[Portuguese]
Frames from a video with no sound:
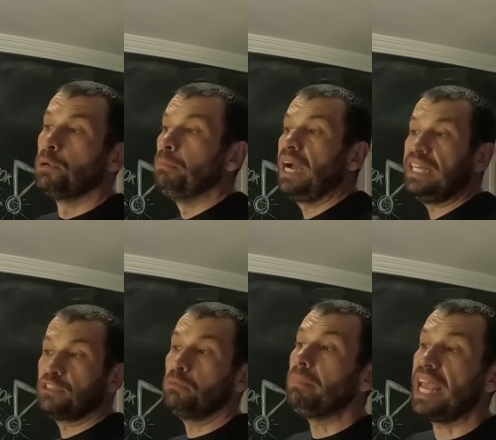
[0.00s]
por
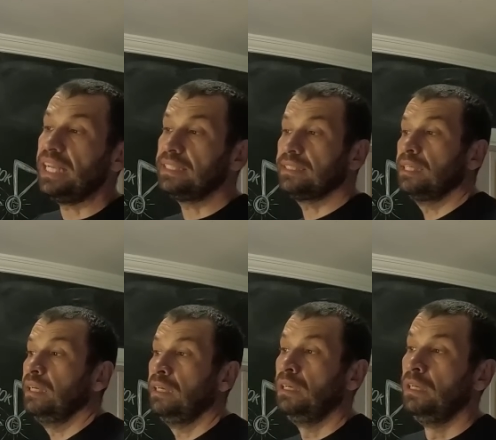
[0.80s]
mais um mês,
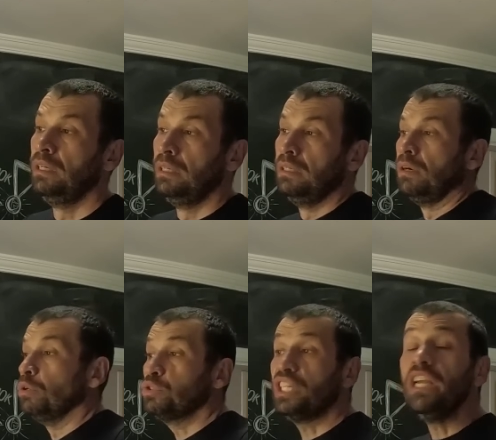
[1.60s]

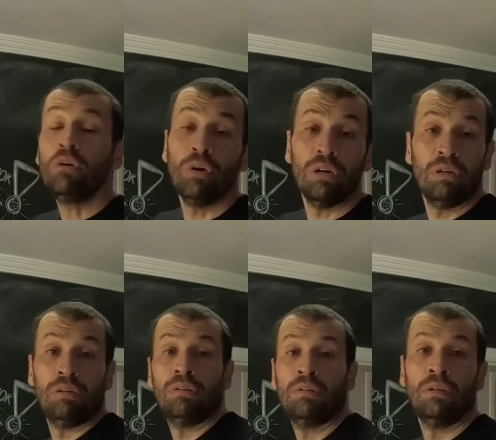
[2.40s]
ou cinco,
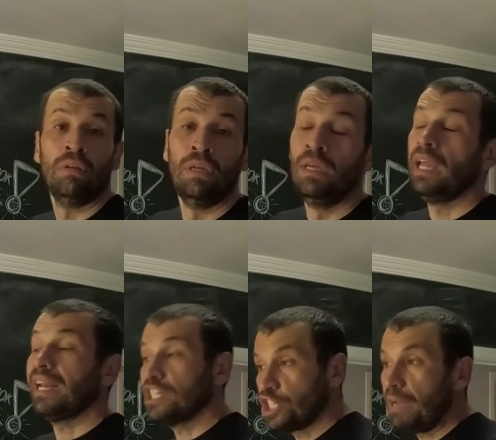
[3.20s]

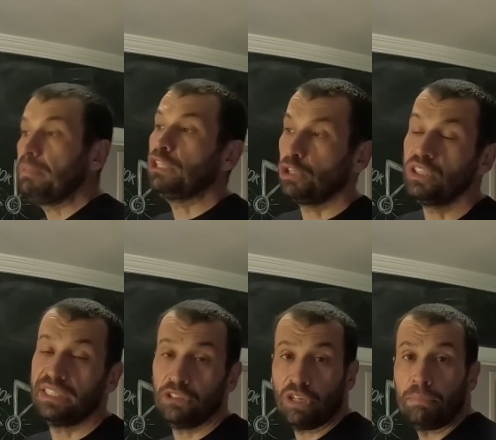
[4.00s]
ela já me
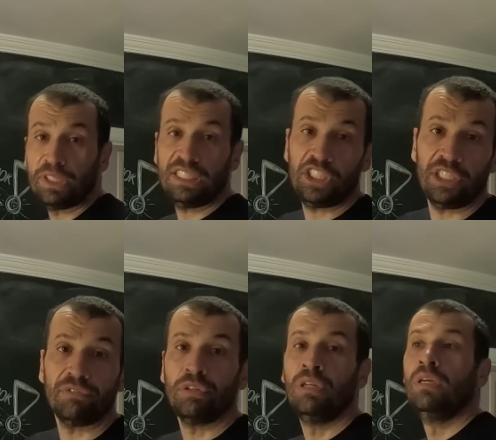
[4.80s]
trouxe isso de
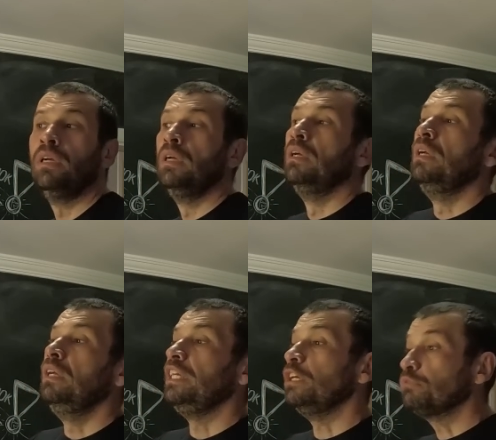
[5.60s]
positivo.
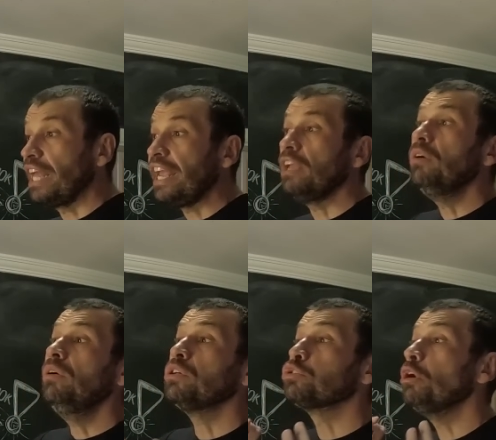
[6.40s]
E eu tenho,
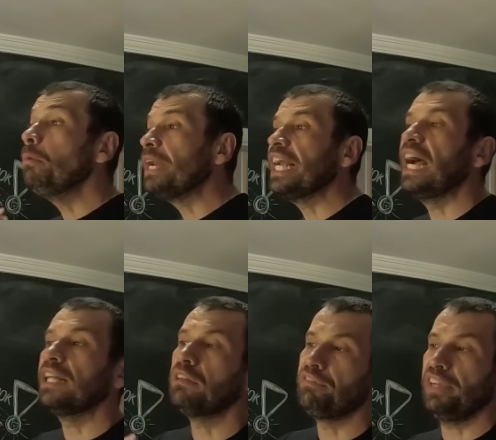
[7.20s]
sou
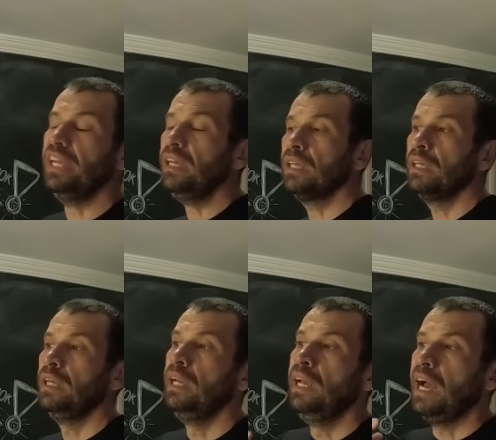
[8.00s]
obrigado a ver
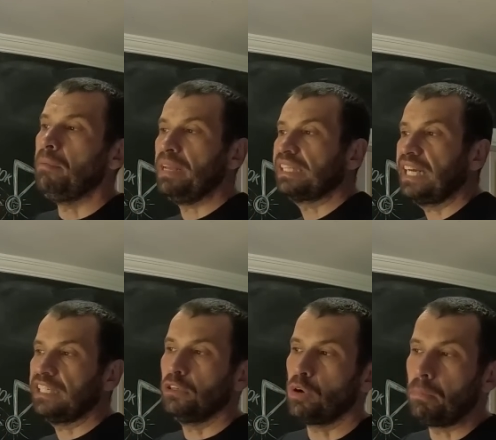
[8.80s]
a
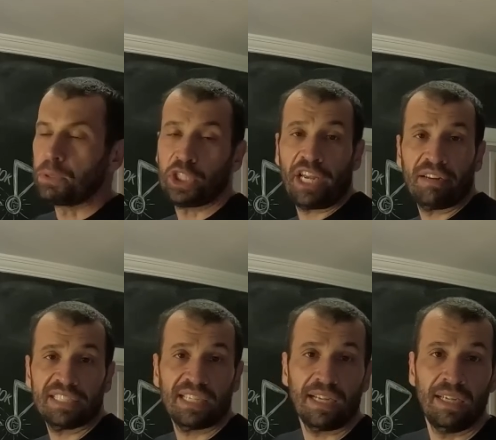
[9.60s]
metade do copo cheio
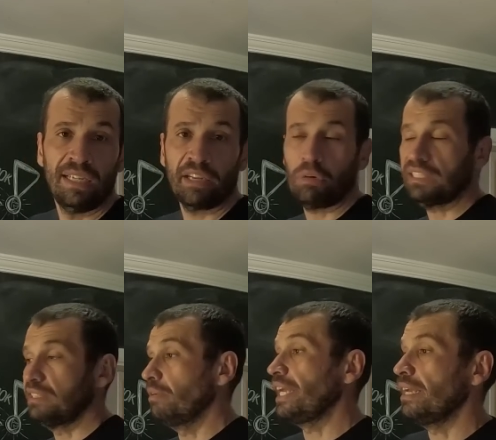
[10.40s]
nessa
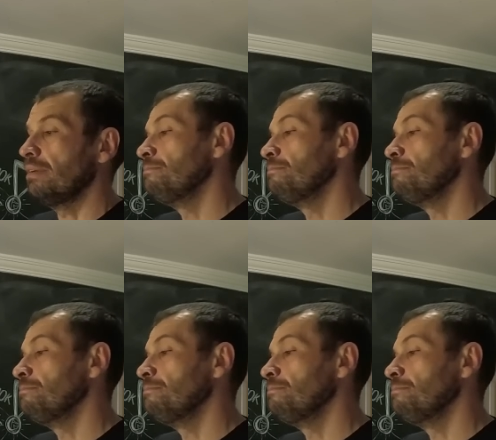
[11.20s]
equação aí.